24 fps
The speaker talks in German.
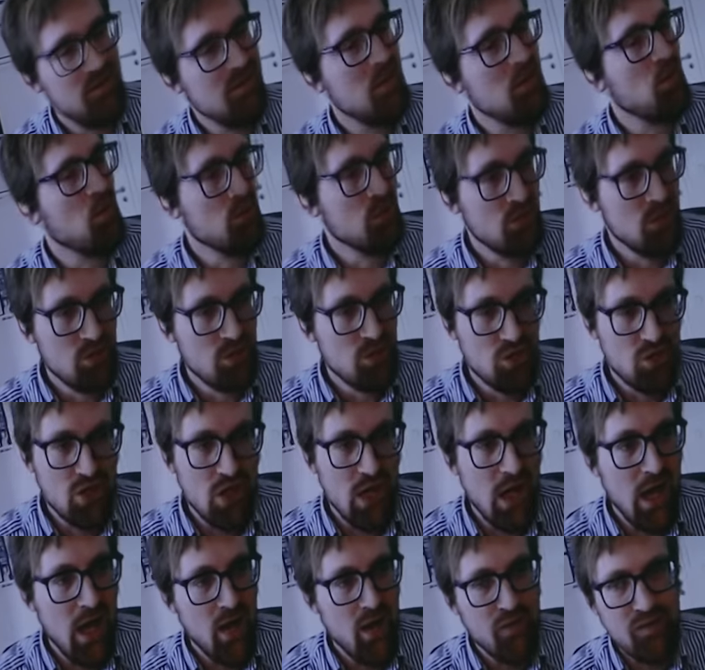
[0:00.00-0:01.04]

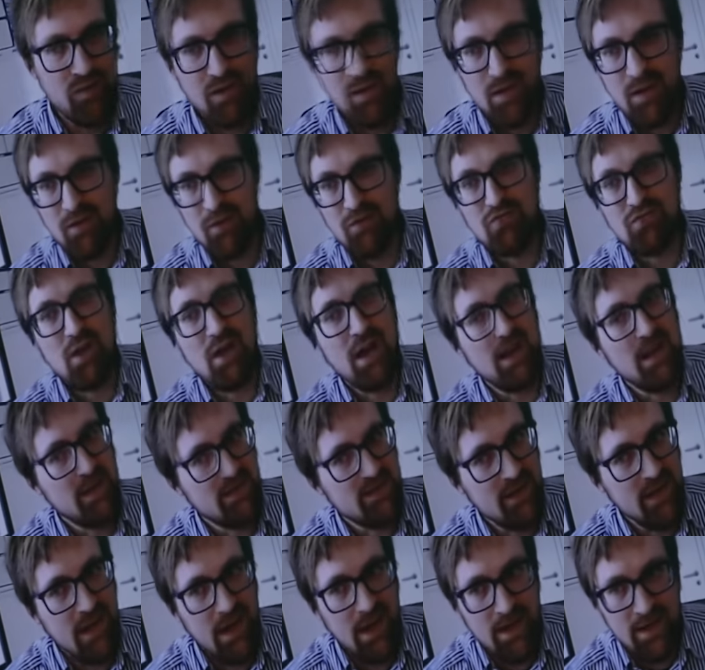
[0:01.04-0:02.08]
Sekundenschlaf, ein
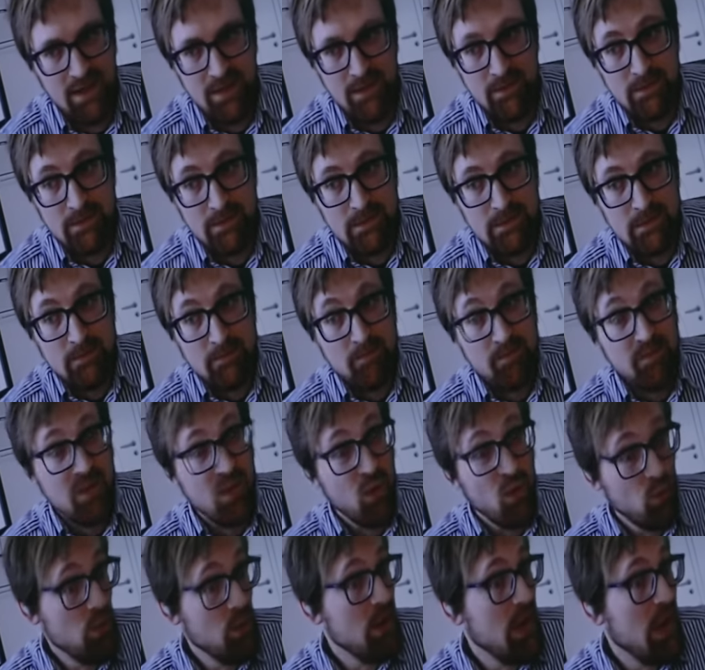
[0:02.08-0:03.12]
Runners High.
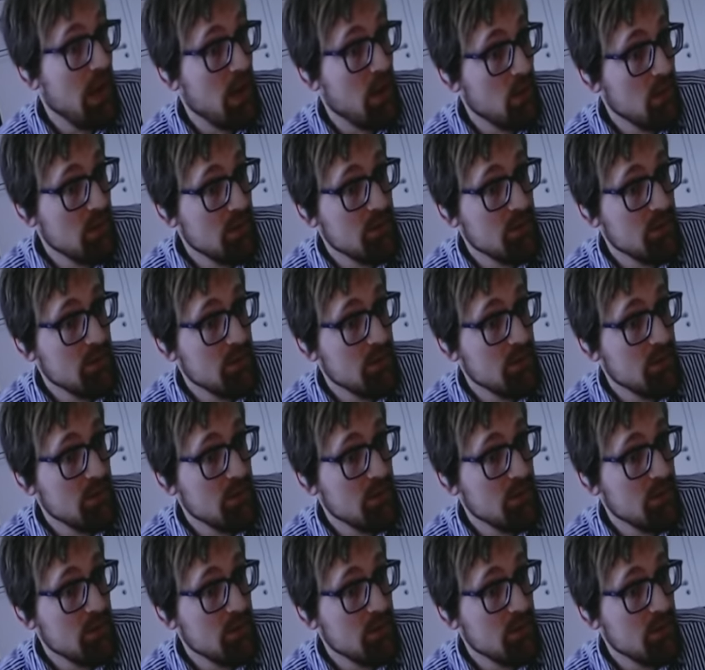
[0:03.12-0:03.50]
Oder